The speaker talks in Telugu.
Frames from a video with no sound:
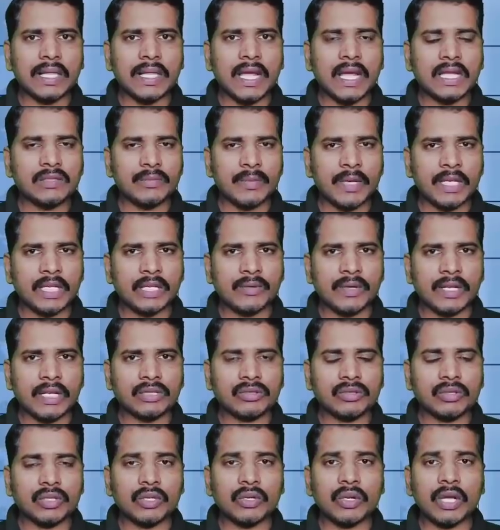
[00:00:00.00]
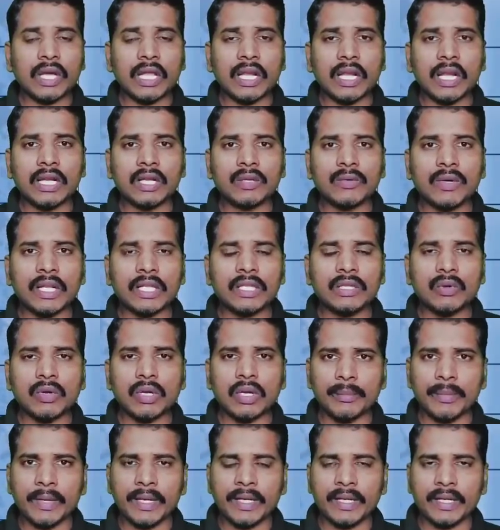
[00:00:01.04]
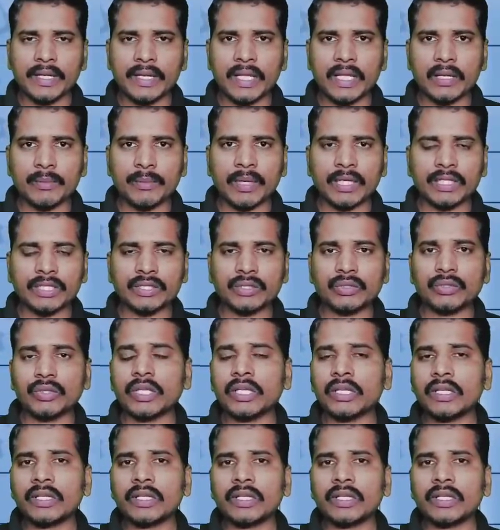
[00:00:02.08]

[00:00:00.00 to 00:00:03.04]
యాజమాన్యం ఎవరైతే ఉంటారో అలాంటి వారందరూ ఒక మీటింగ్ ఏర్పరచుకొని